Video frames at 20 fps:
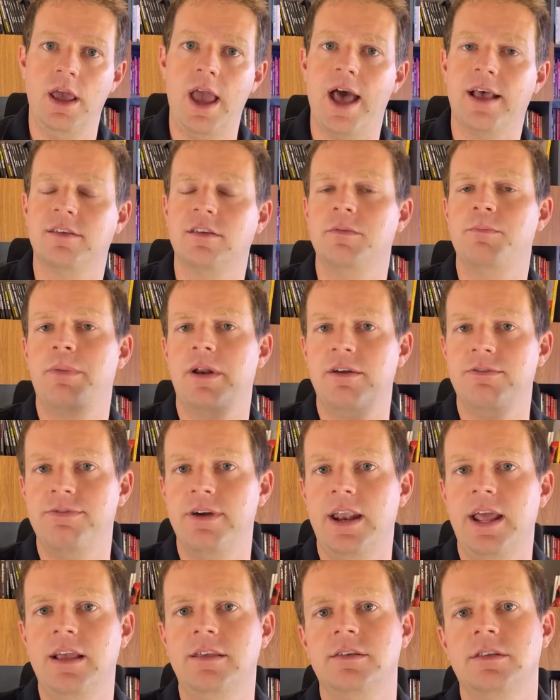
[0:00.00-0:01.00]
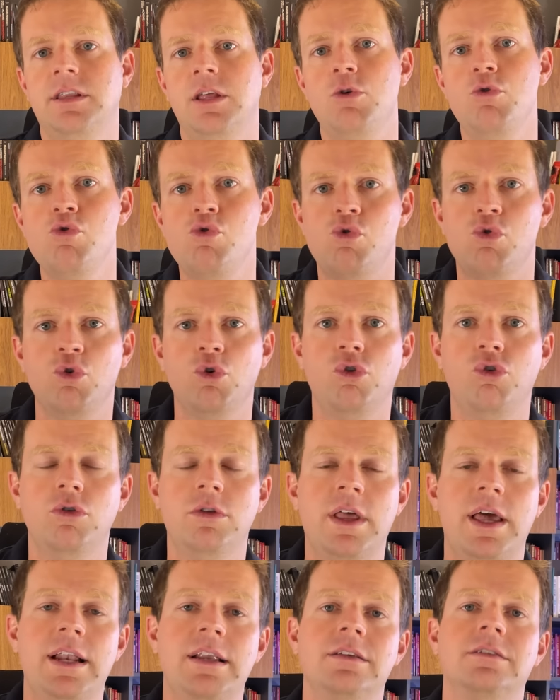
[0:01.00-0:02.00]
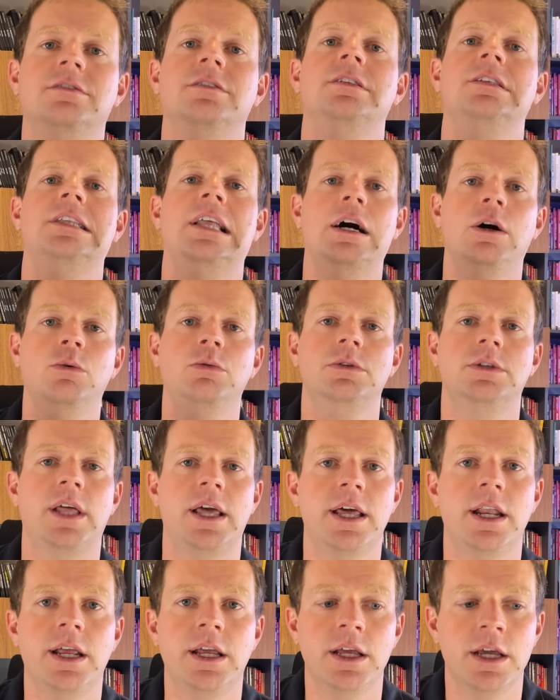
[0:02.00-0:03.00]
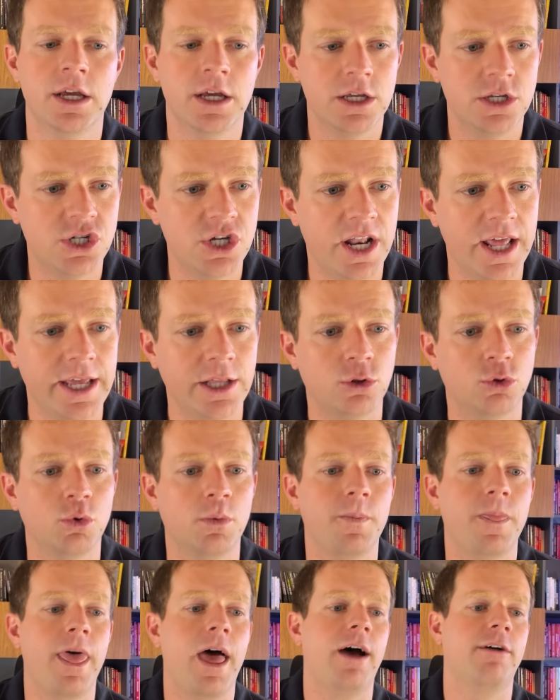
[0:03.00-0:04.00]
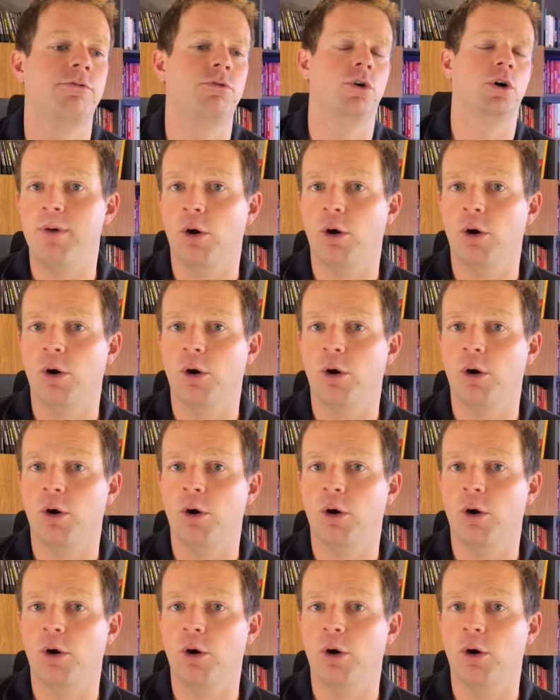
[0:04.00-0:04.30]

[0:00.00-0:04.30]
E essa preferência tem um custo deles não terem direito à voto.